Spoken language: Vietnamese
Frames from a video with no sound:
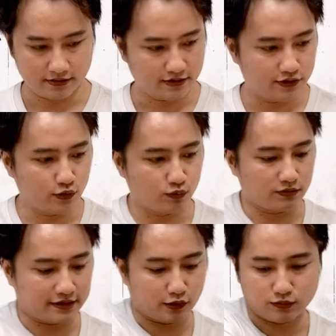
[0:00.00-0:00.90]

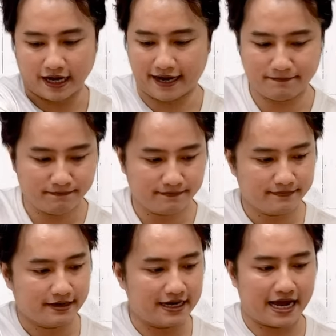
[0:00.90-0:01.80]
dùng cọng kẽm
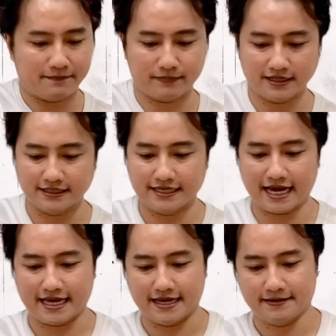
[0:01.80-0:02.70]
để làm cái sợi
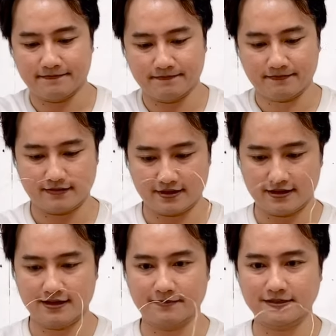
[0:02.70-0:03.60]
dây,
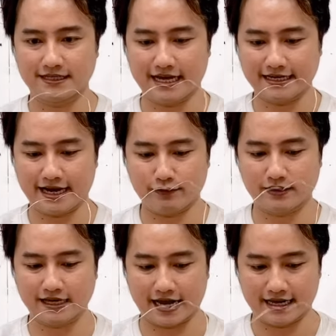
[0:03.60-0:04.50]
làm sợi dây treo như
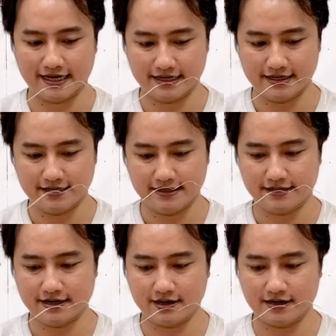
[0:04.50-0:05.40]
thế này
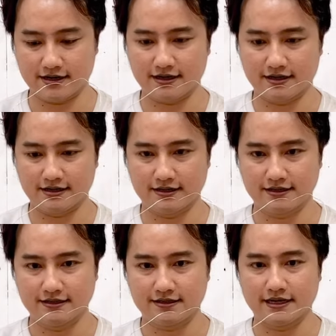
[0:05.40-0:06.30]
đó,
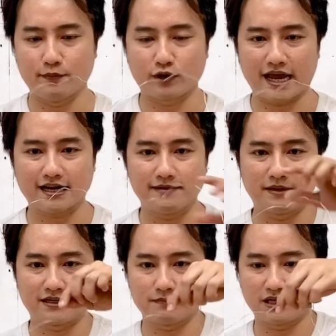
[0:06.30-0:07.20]
để một lát nữa
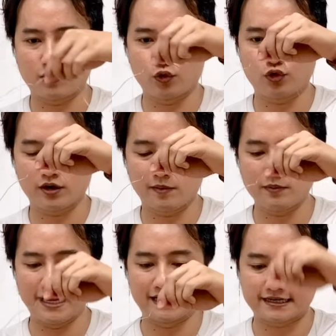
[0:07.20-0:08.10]
mình mình cột vô cái bóng
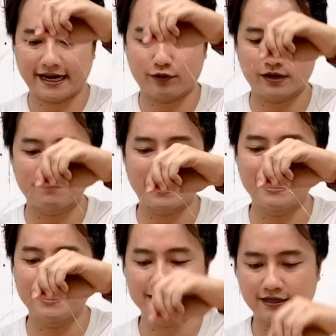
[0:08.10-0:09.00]
điện là treo cái đám mây
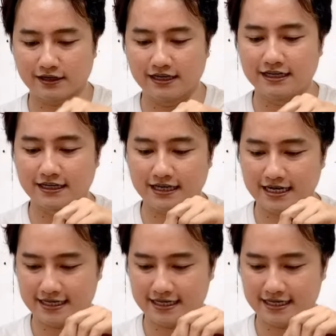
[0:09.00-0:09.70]
lên cho nó lơ lửng đó.